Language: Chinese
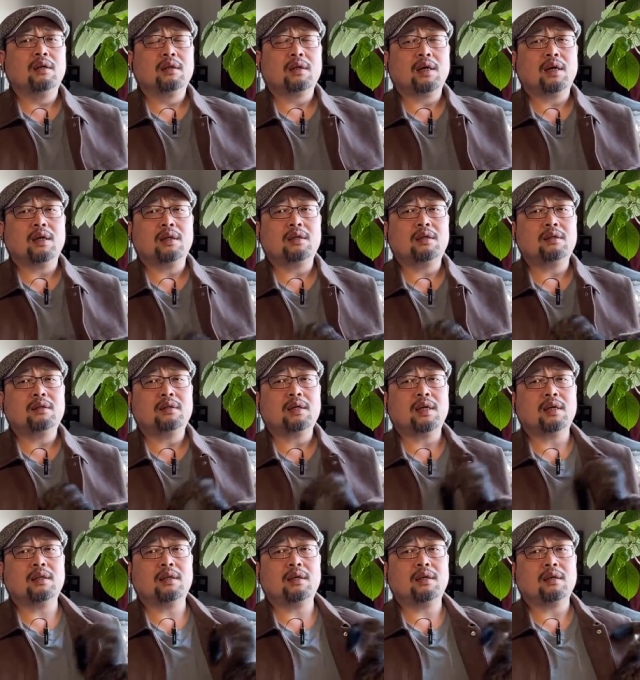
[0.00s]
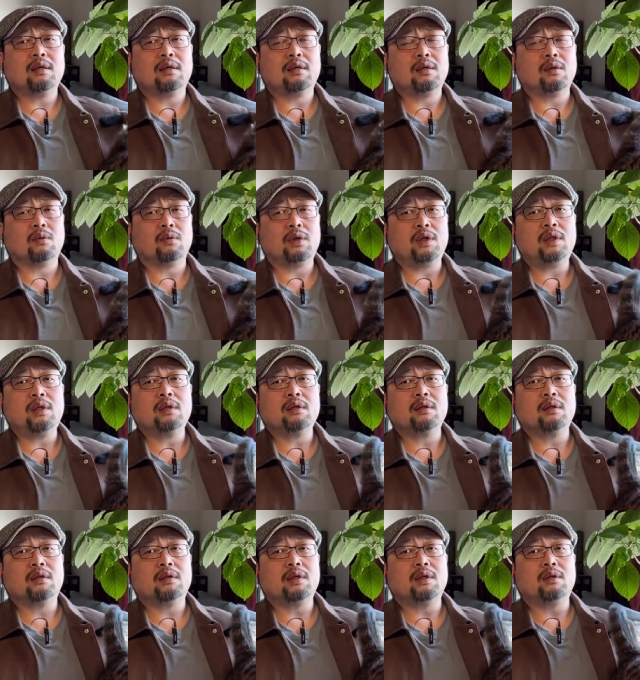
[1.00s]
它是在那个有一定
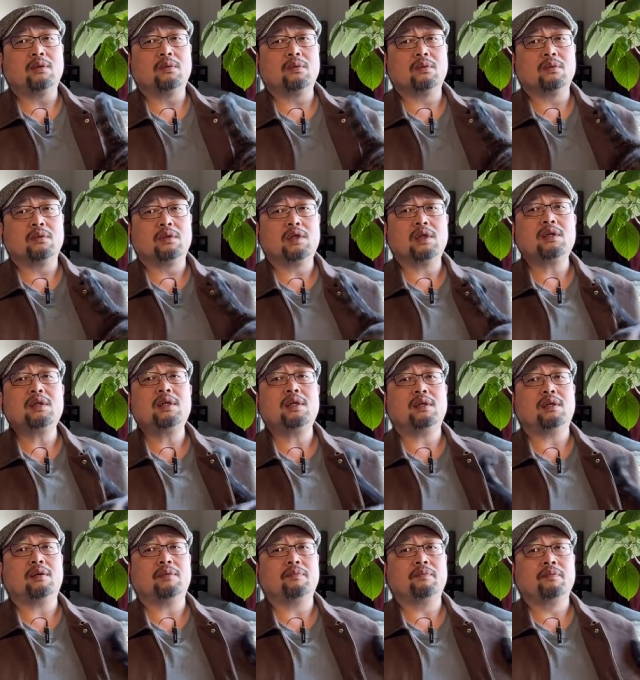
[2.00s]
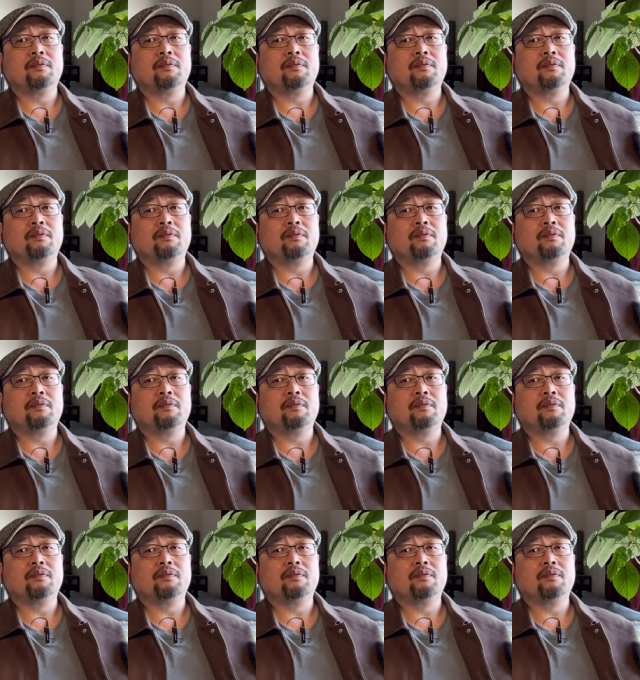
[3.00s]
的这种争议的。